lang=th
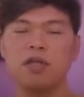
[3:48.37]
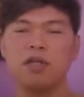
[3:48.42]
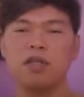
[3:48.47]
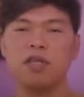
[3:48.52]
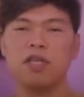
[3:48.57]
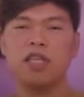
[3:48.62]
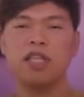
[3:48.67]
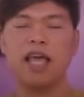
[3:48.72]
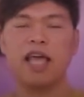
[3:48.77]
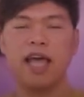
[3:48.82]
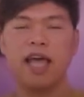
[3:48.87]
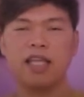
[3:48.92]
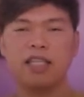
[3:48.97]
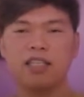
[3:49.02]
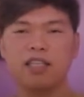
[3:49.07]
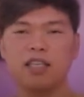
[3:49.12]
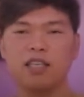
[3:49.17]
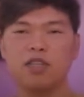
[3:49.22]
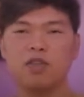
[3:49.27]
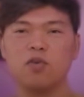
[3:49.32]
ที่แท้จ
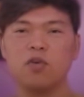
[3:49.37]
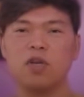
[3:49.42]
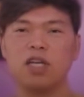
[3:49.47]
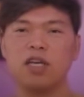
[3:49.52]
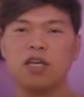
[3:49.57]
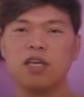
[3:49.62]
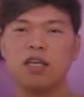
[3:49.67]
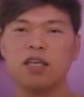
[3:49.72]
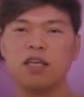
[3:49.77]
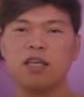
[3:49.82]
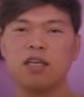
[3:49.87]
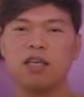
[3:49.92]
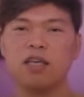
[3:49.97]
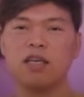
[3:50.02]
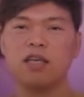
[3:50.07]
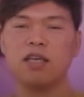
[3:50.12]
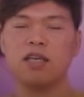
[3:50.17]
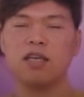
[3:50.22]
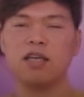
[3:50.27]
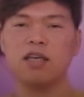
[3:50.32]
ริงอยู่เลย
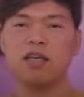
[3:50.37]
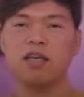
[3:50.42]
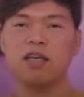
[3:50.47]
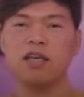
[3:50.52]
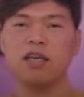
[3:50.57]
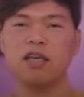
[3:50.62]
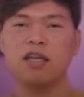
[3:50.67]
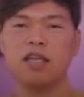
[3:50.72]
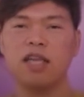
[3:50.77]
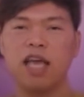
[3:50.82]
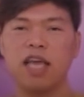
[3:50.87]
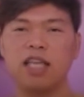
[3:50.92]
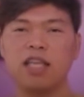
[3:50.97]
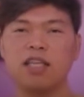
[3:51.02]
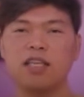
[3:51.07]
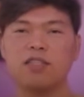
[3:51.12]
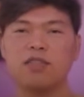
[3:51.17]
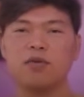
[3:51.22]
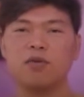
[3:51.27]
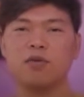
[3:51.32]
ใน
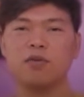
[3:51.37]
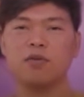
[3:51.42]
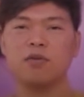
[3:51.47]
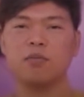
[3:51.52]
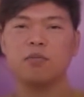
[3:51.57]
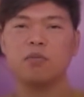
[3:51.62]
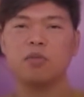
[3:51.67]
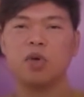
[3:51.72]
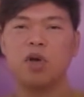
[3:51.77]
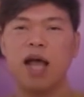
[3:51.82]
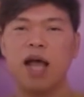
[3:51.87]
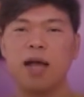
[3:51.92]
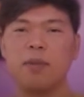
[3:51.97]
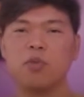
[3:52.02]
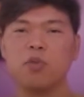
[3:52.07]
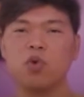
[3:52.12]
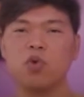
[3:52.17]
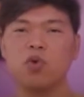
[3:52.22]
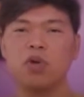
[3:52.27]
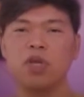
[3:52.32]
ที่สุดพราหม
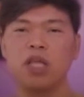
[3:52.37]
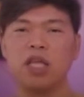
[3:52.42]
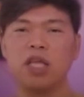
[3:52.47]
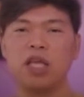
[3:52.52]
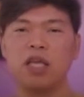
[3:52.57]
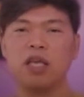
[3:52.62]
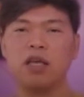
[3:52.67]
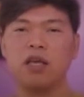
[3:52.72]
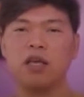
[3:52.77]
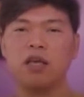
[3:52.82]
ณ์ผู้นี้